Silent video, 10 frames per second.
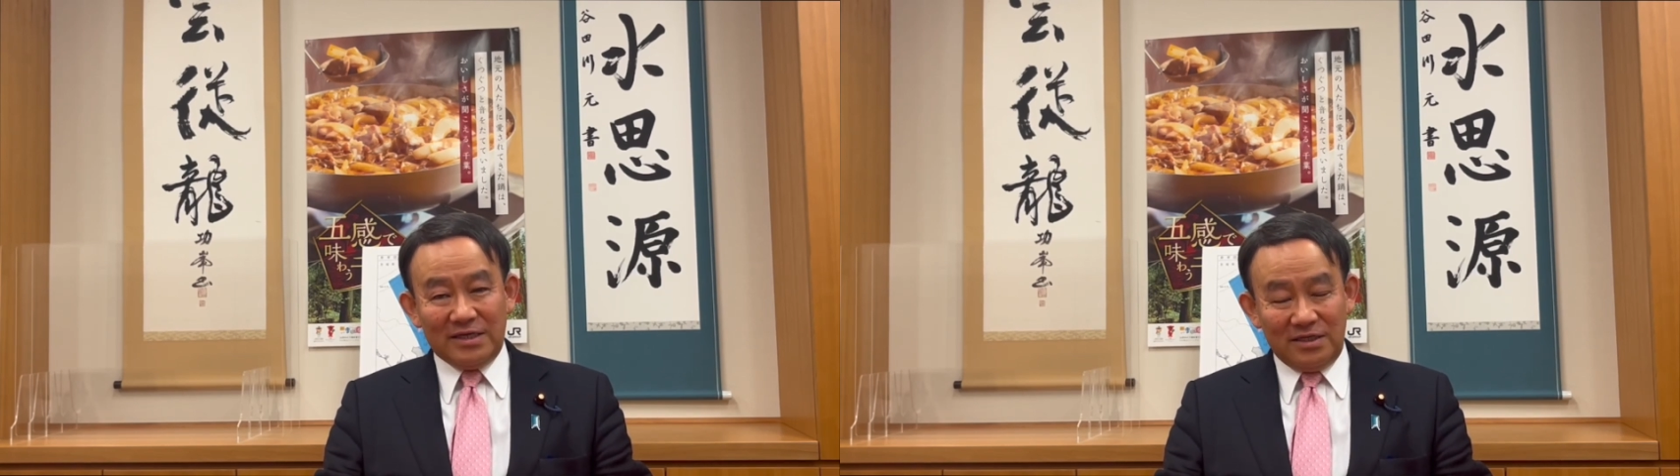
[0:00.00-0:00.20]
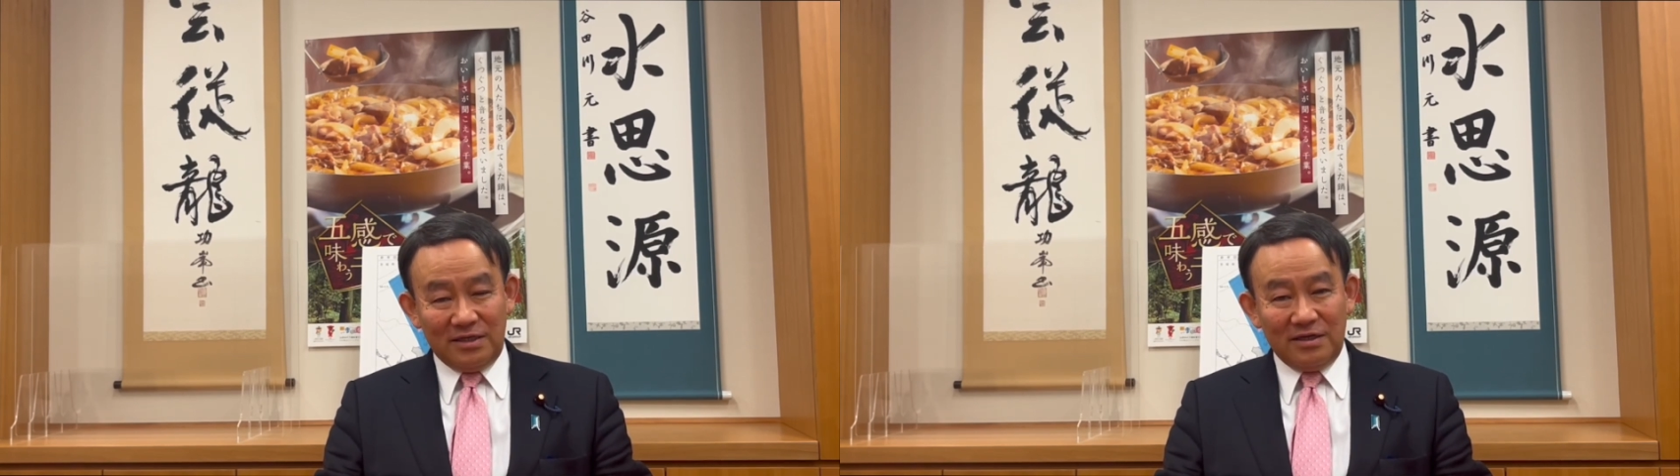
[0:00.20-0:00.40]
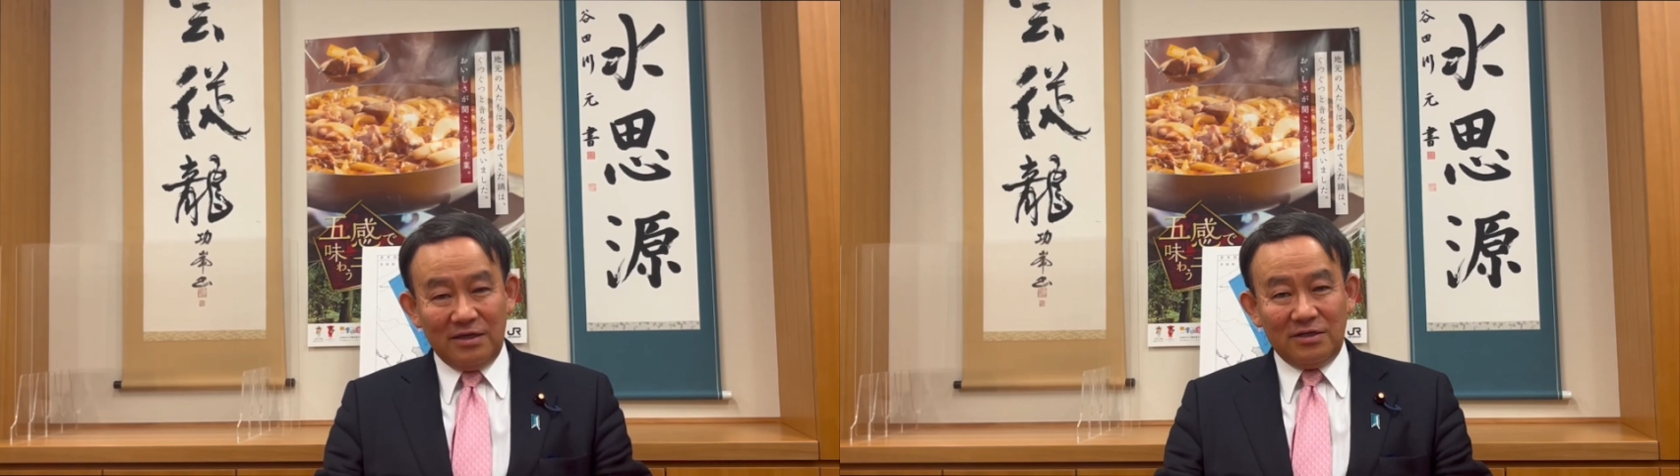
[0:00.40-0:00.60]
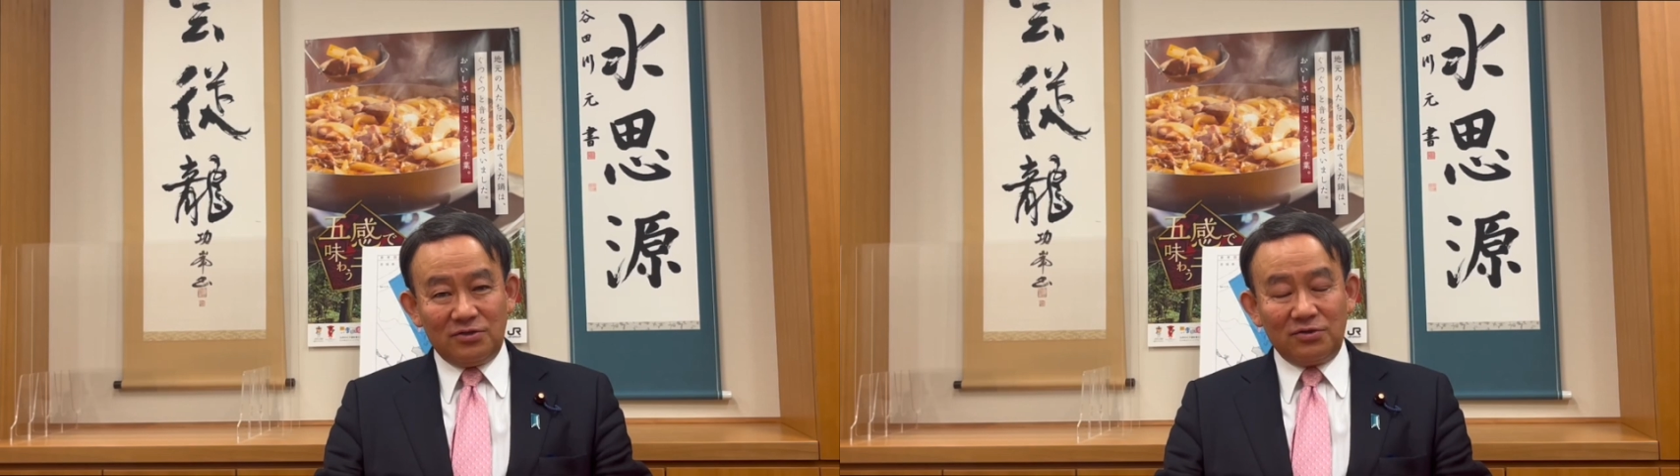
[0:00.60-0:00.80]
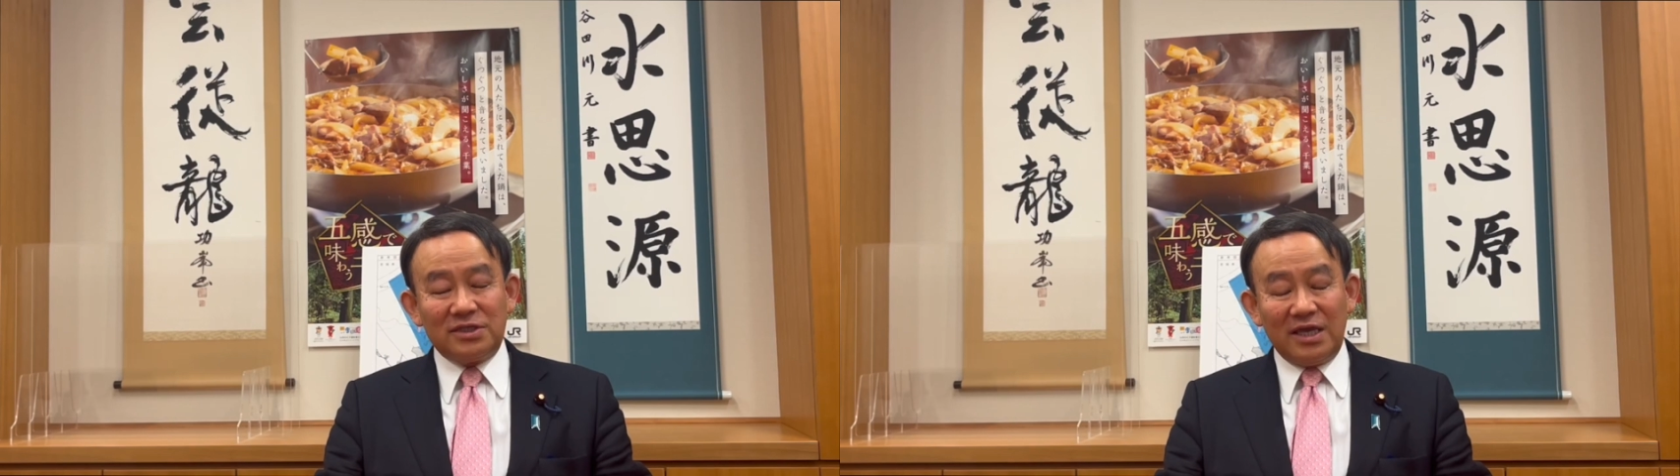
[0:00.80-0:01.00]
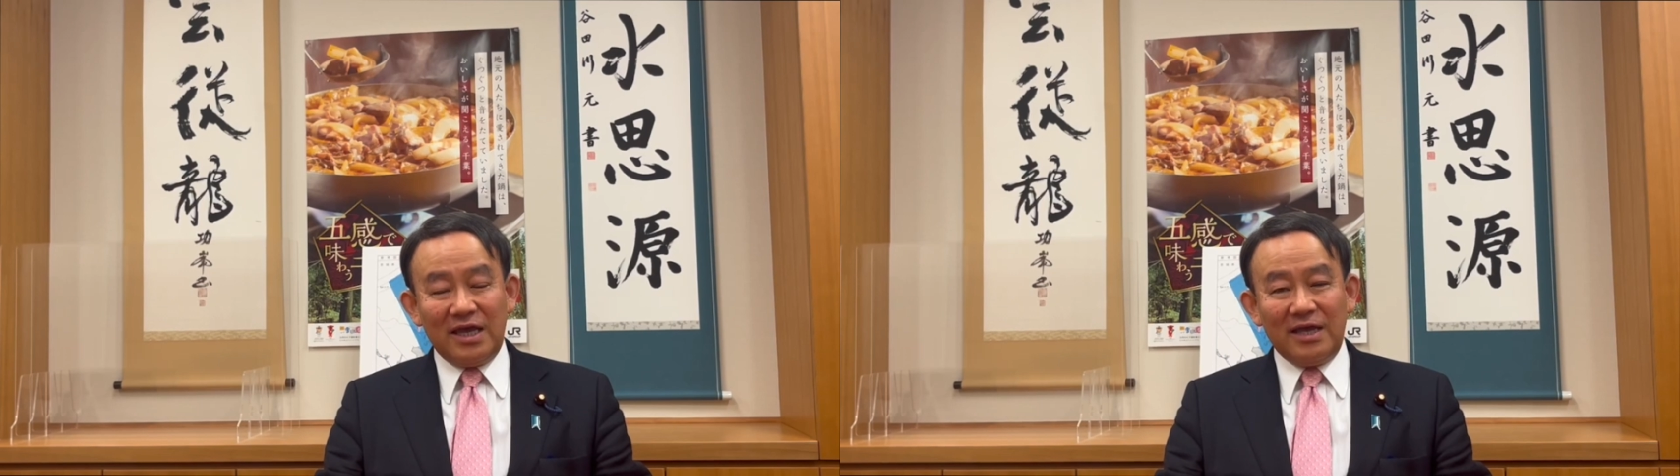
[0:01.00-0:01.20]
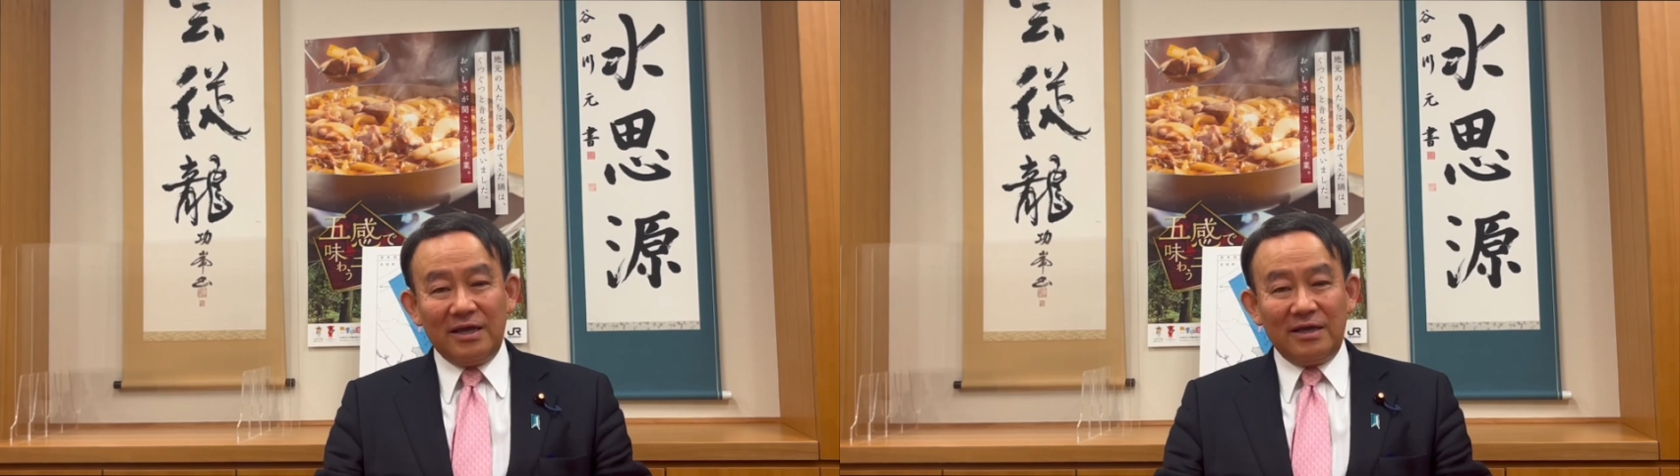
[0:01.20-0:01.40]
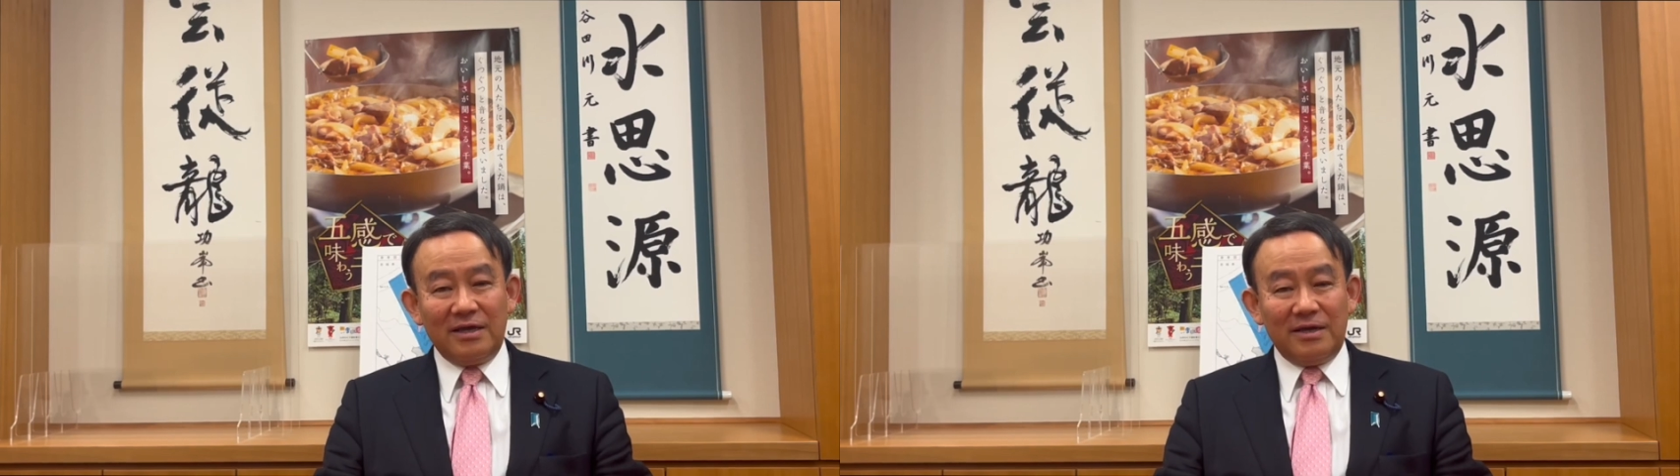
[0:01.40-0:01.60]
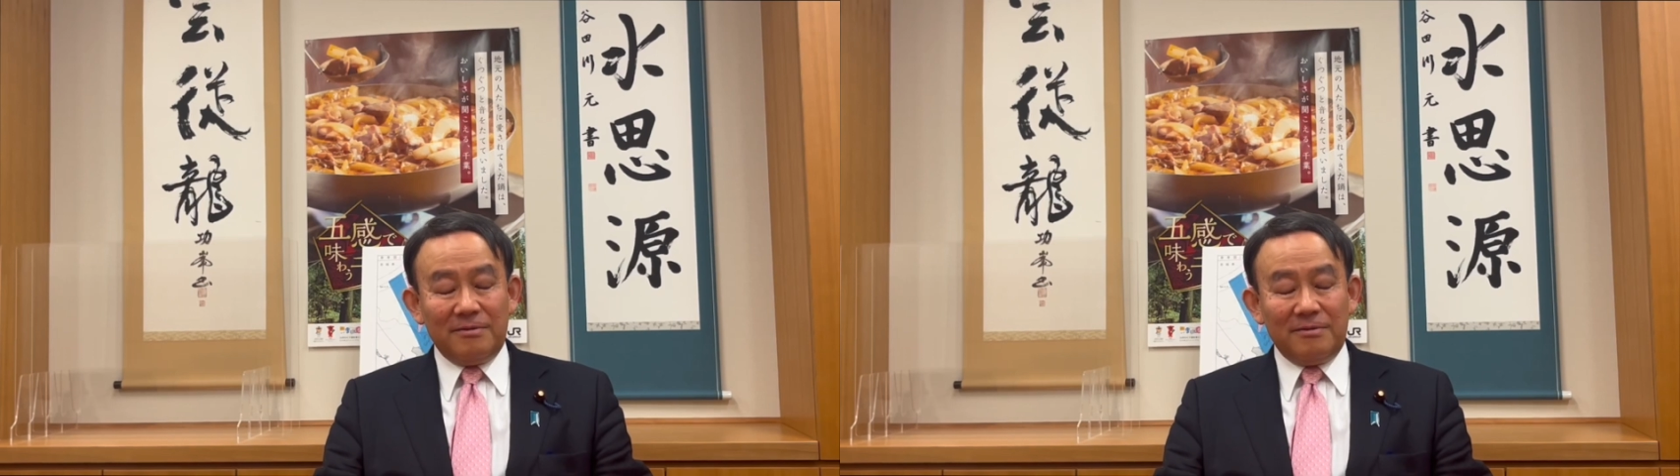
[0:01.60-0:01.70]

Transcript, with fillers: 臣、そして、